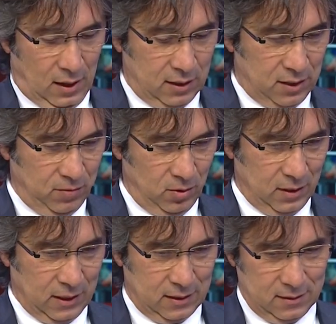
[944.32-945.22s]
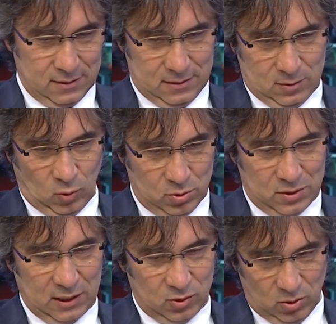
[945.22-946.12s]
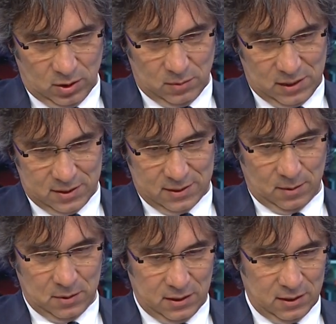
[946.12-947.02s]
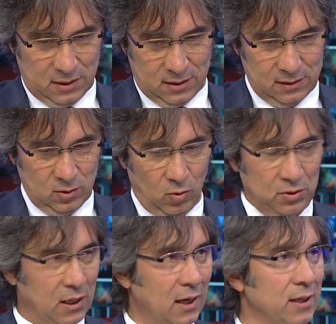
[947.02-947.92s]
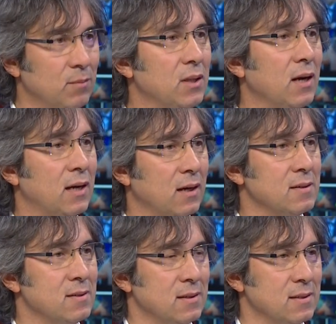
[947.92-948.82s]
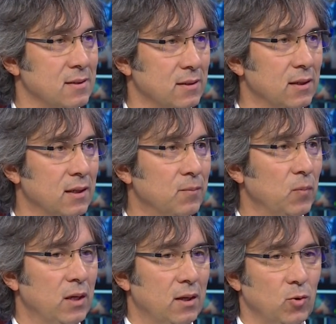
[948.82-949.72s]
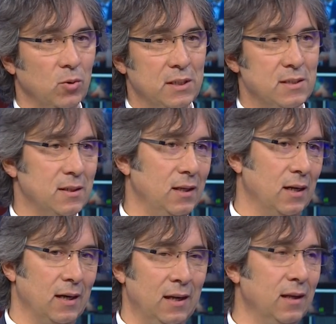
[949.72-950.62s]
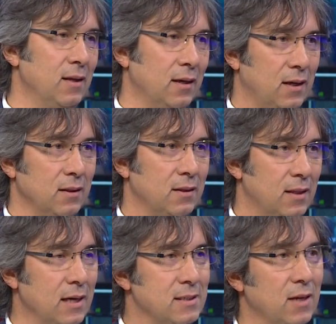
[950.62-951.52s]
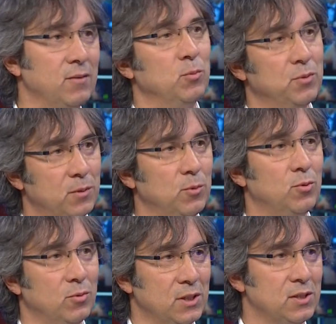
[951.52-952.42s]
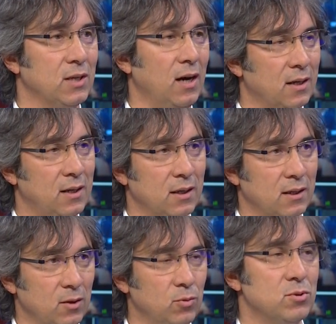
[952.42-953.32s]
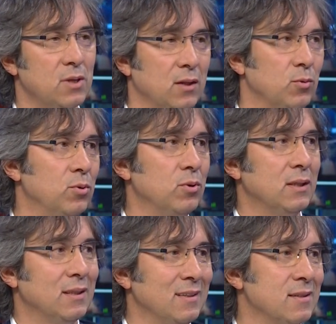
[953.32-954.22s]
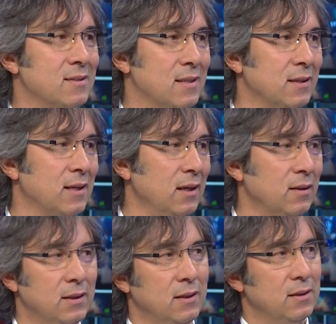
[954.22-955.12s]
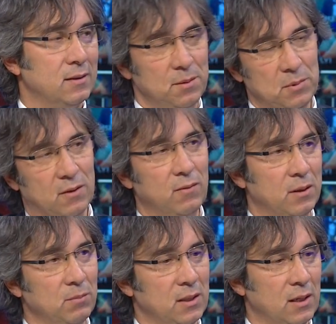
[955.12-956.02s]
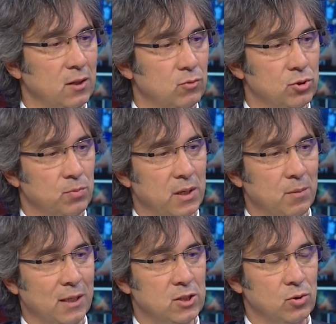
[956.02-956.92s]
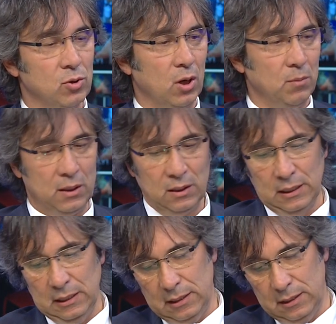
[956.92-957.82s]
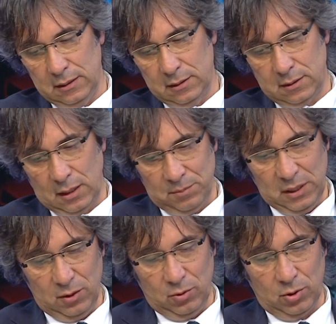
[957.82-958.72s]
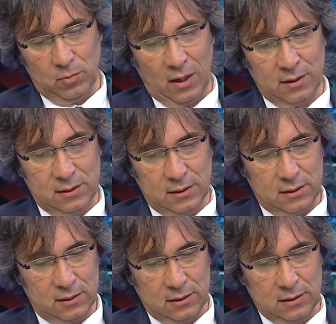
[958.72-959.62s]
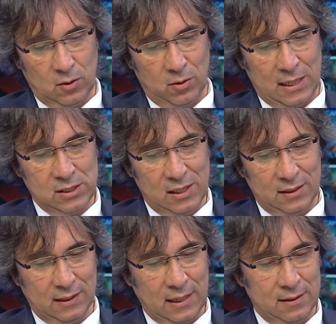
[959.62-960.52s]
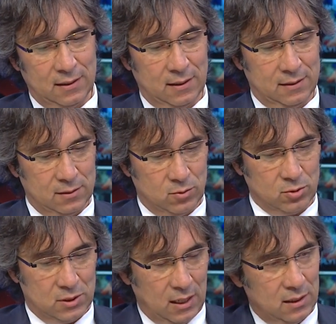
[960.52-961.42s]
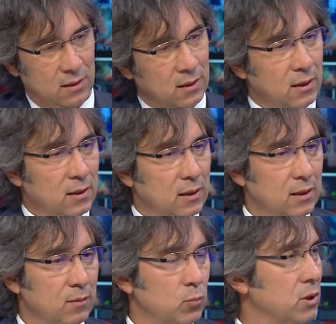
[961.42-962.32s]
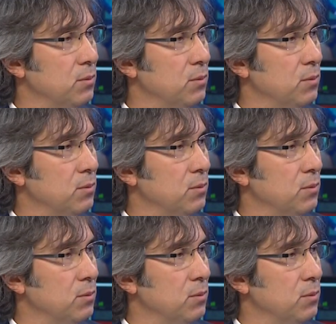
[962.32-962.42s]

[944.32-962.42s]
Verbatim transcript: aktif olarak e, konsantre olabileceği zaman aralığı 10 ila 20 dakika arasında sınırlı. Dolayısıyla 50 dakikalık dersler ve bunları bütünleşik arka arkaya 3 saat uyguladığınızda da tabii ki verim giderek düşmeye başlıyor. Ama e, tahmin ediyorum artık e, öğrencilerin kendilerini sosyal e, bu